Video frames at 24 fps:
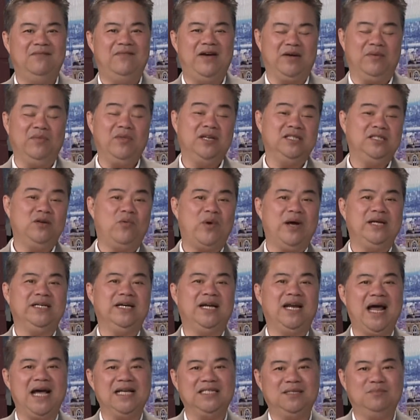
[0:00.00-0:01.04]
Và chúng ta sẽ quay
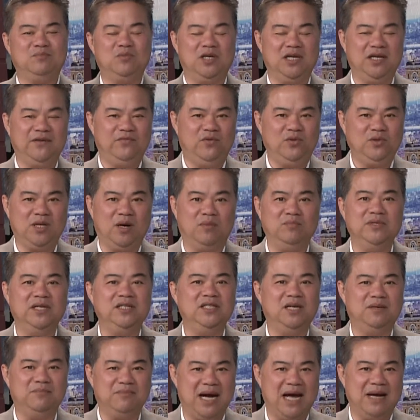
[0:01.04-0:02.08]
trở lại sau một ít phút thông
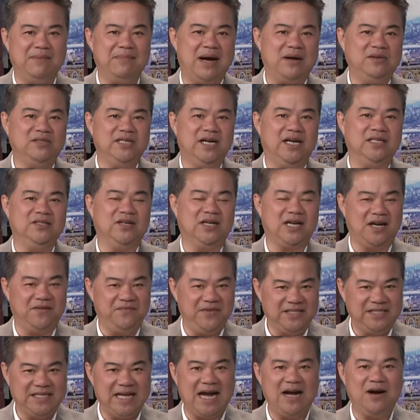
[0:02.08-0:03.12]
tin thương mại bảo trợ cho cà
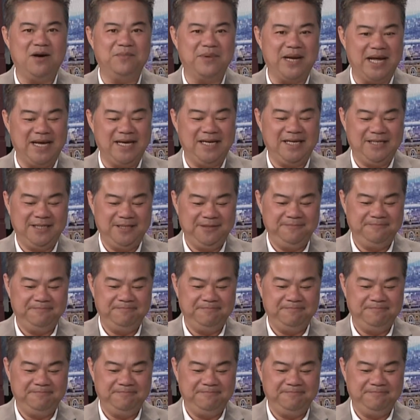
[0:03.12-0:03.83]
phê sáng hôm nay.